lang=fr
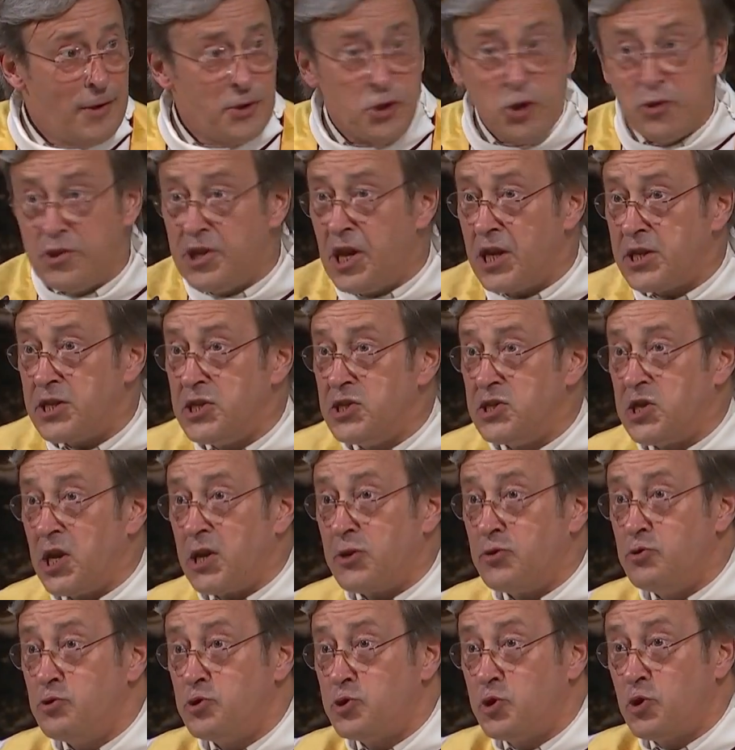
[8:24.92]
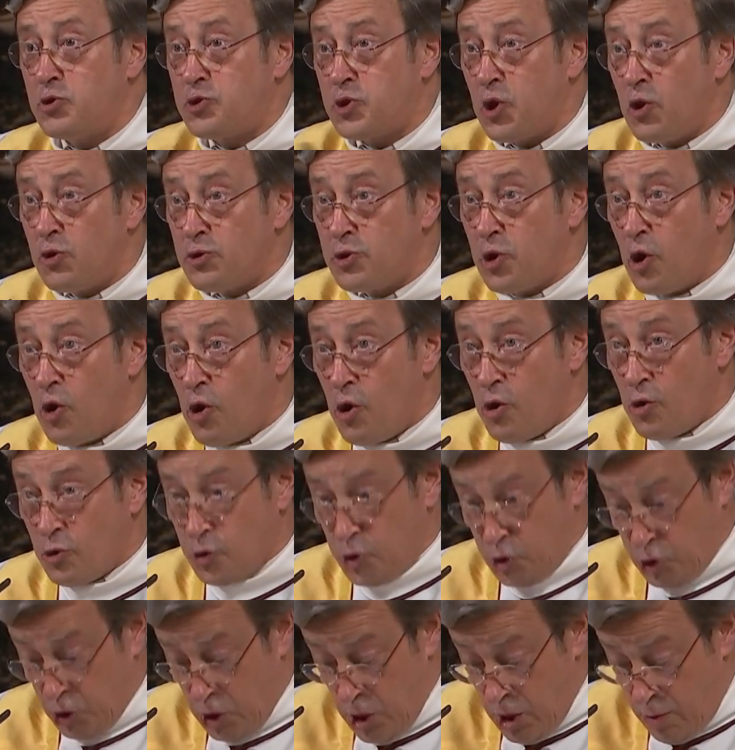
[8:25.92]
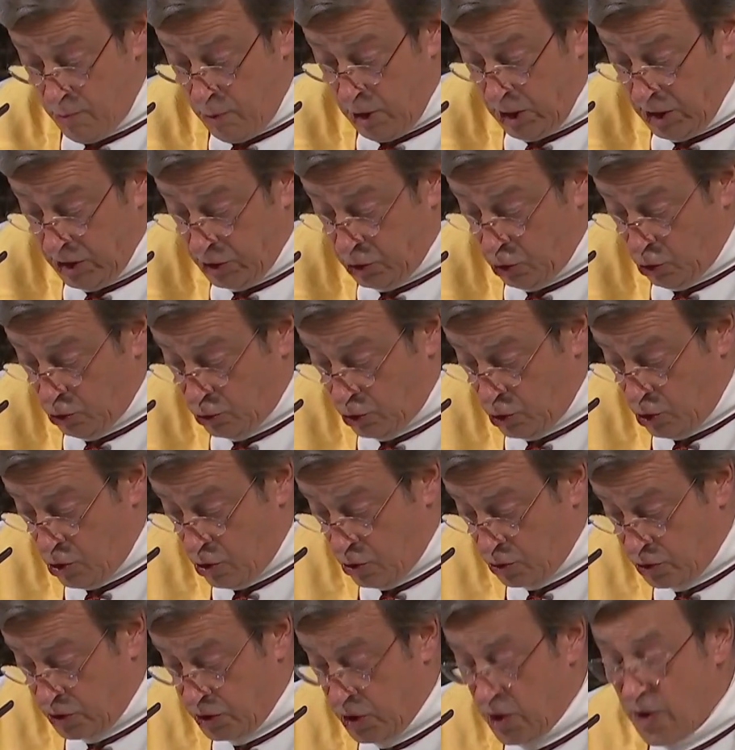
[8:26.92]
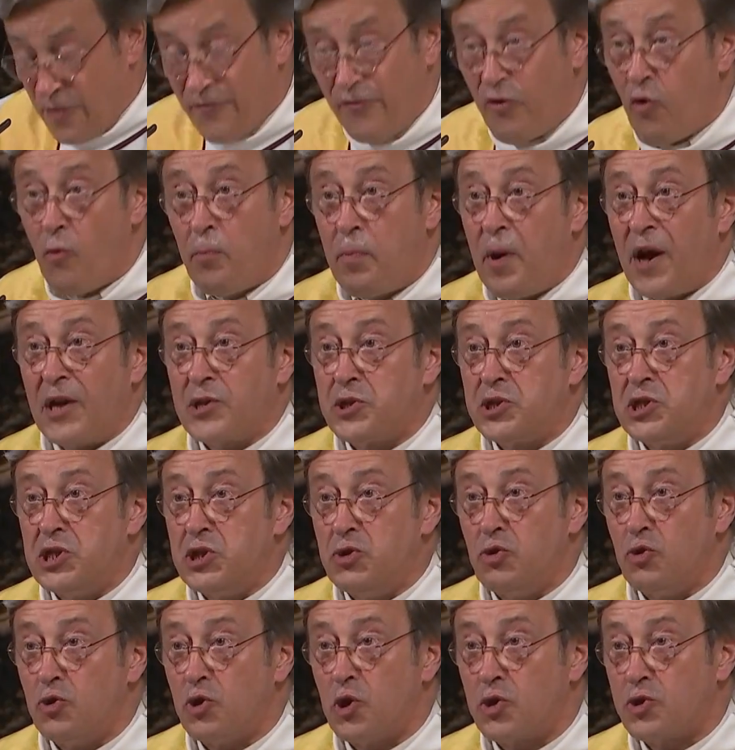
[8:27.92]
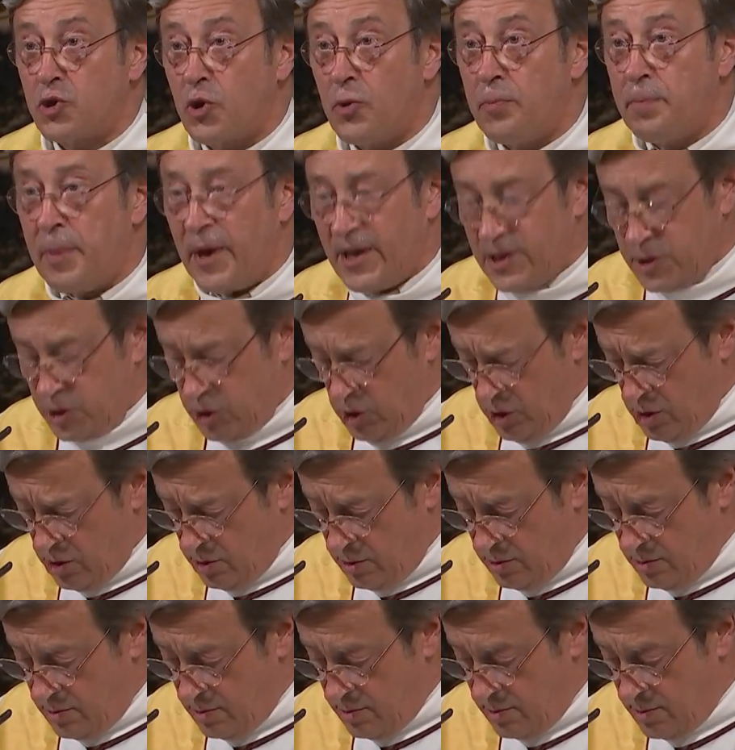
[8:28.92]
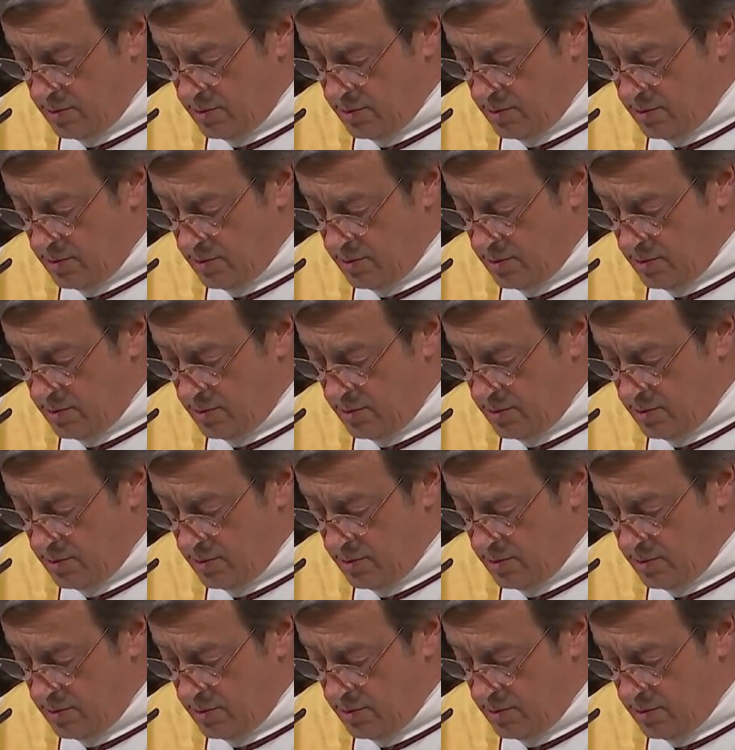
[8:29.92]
Il y en a qui s'accusent de tendances, mais les tendances font partie de notre personne.